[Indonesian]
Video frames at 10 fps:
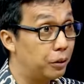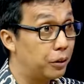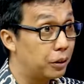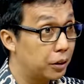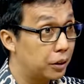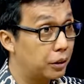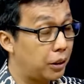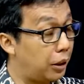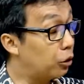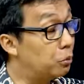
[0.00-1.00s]
Hmm.
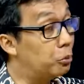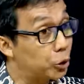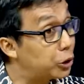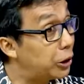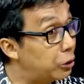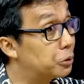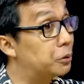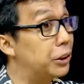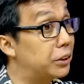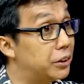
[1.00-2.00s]
Nah, kelompok itu tadi itu
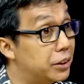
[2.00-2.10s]
seperti yang saya